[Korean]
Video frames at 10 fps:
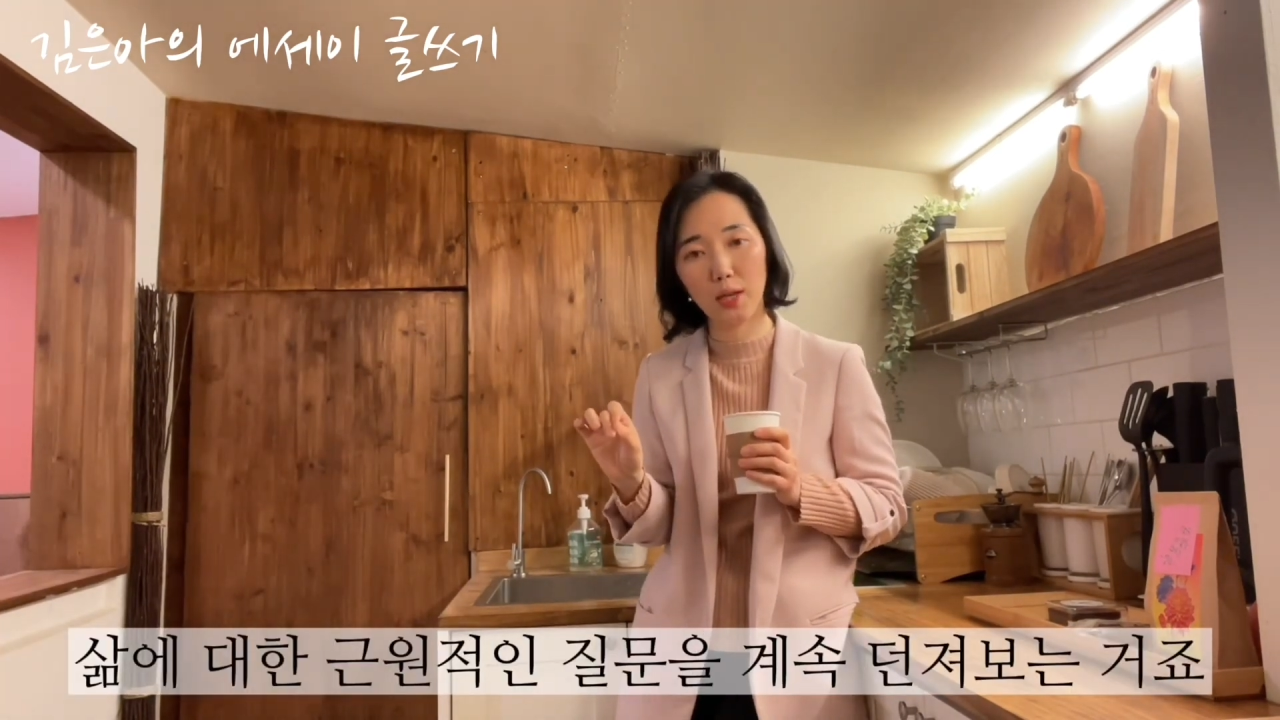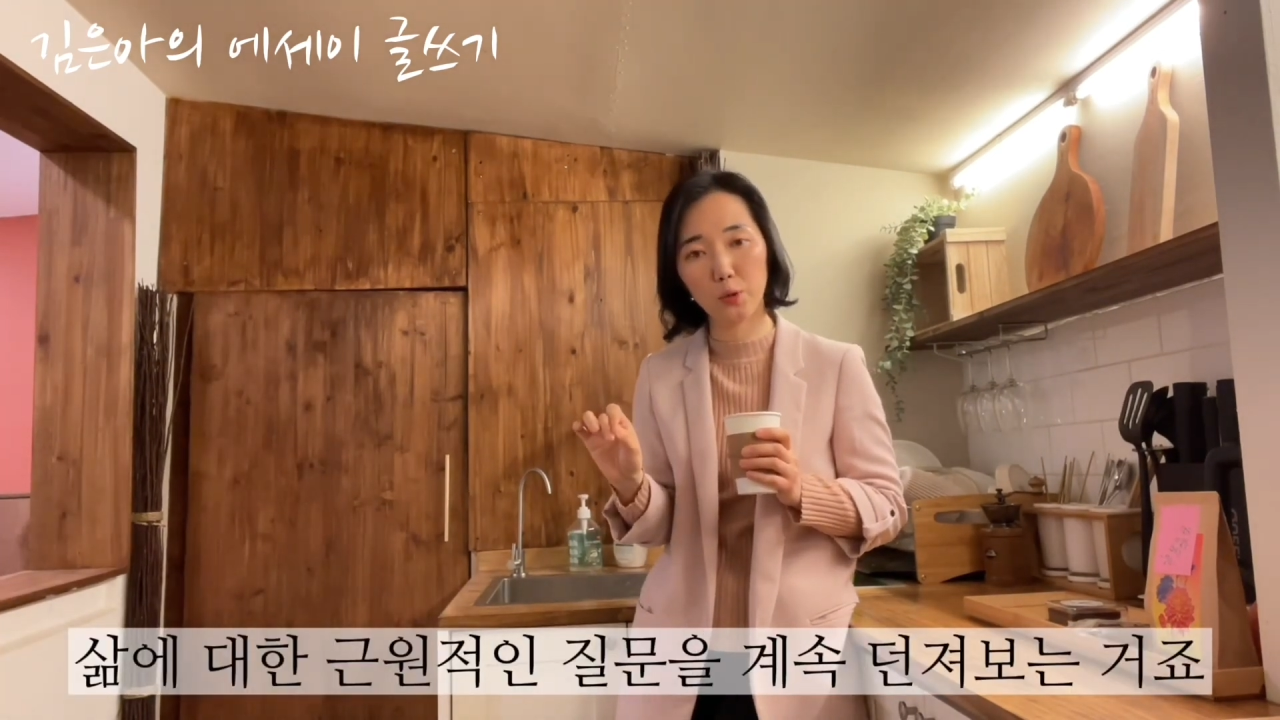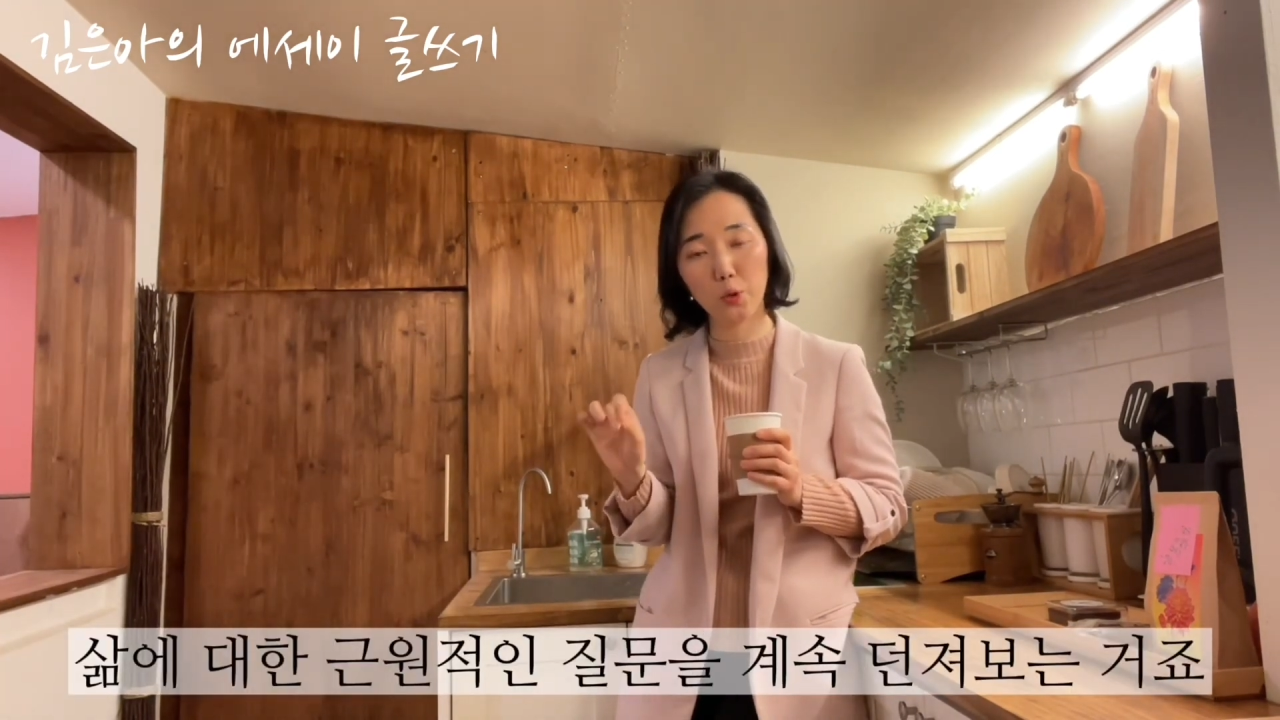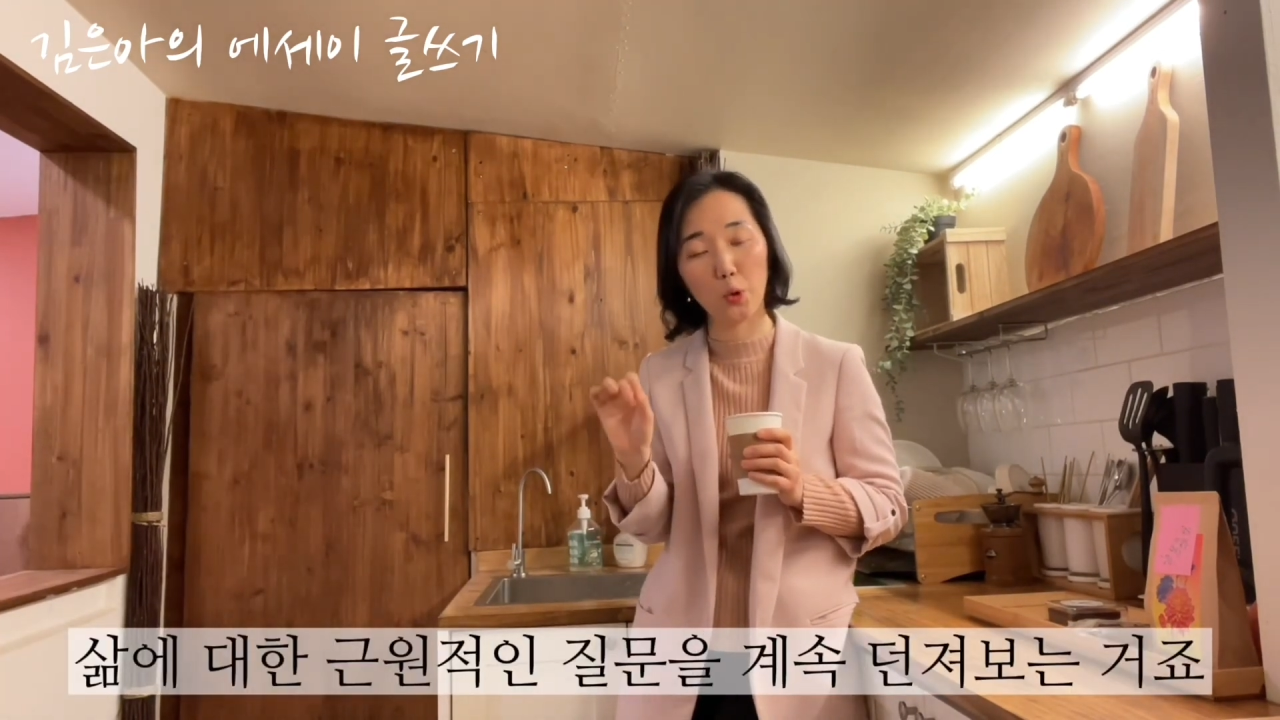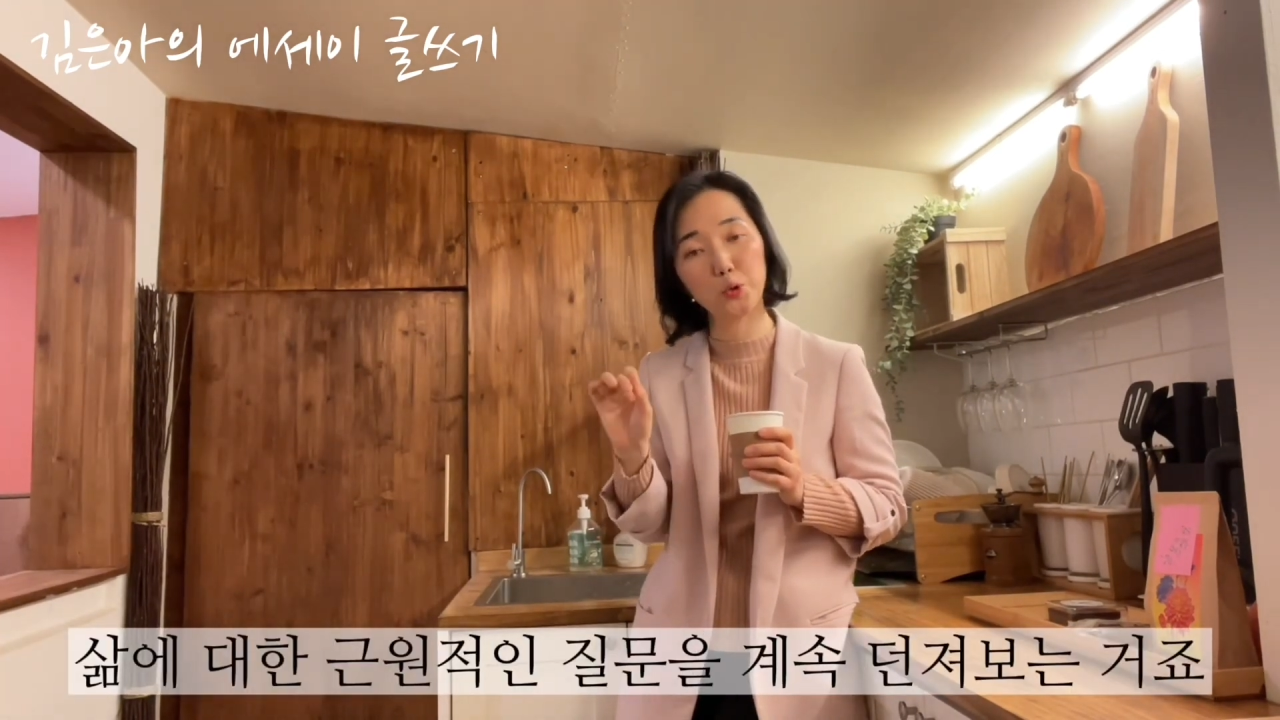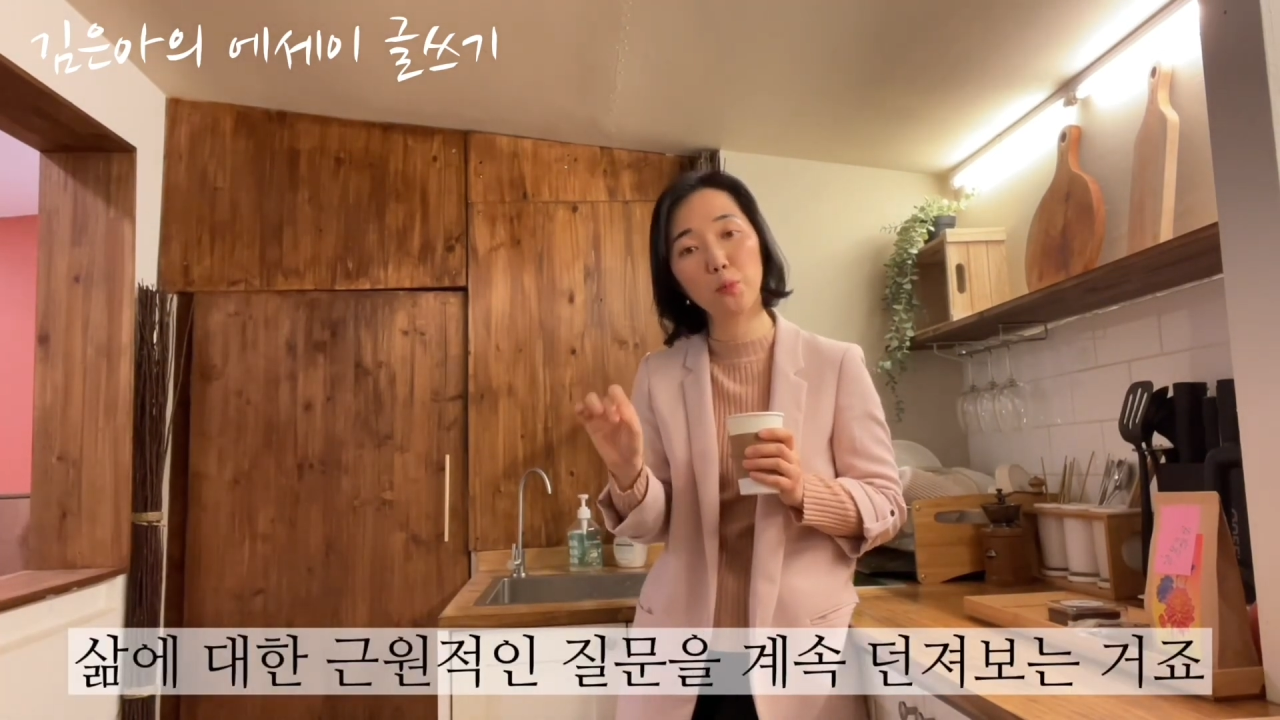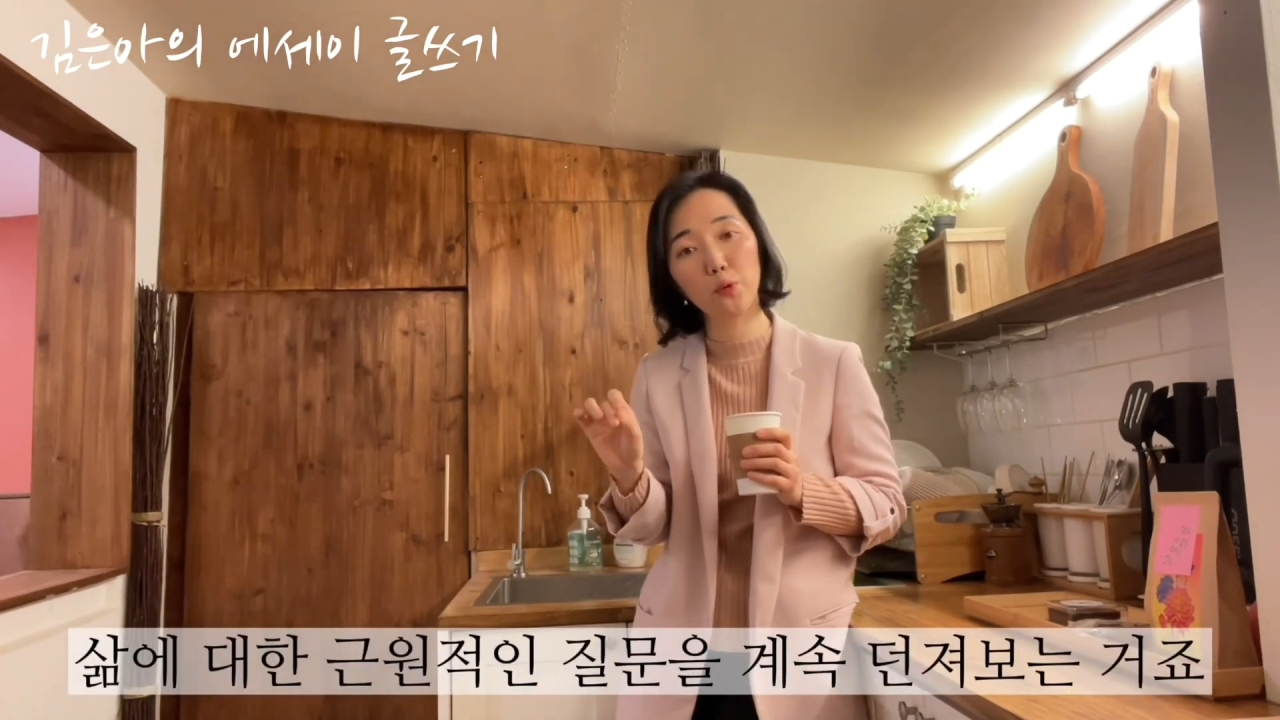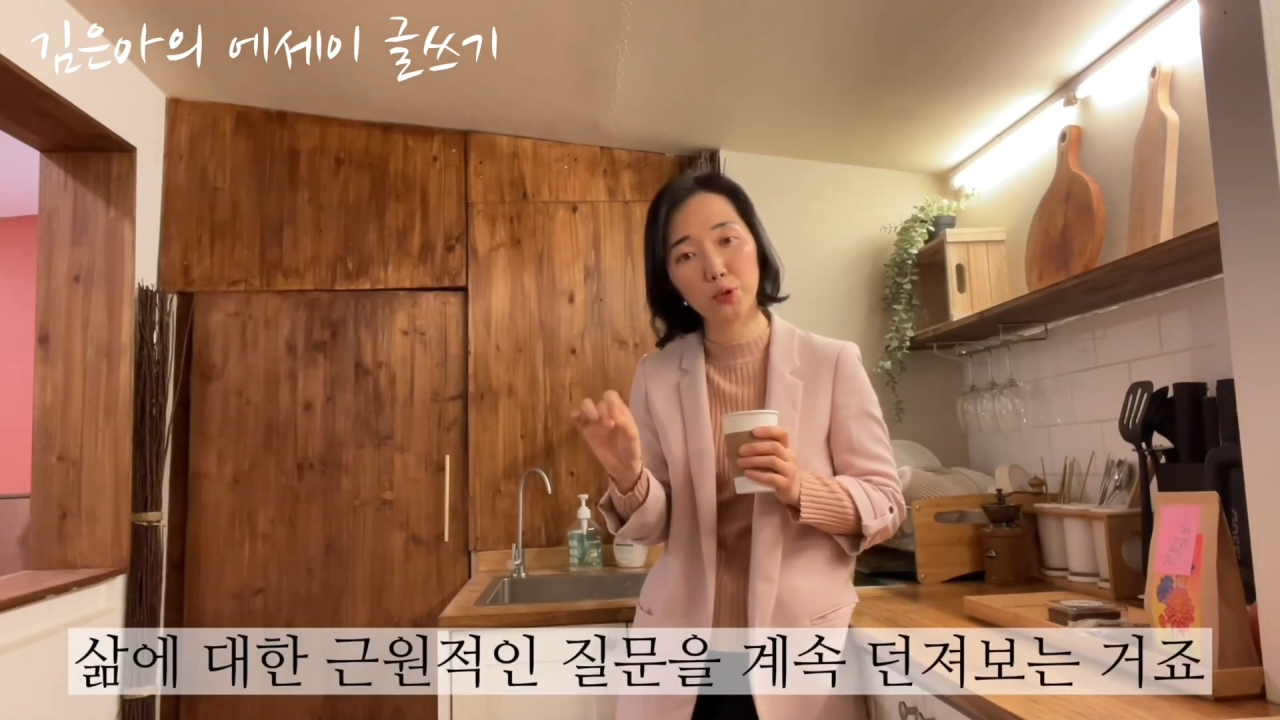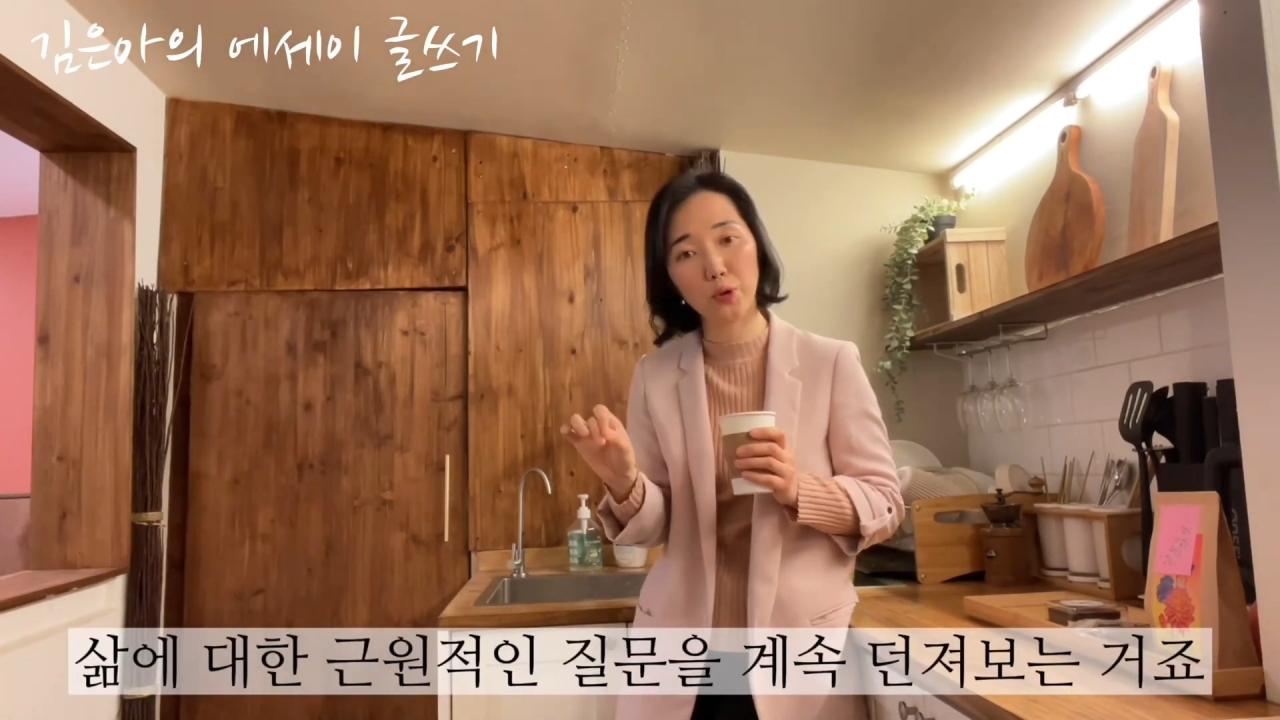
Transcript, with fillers: 계속 던져보는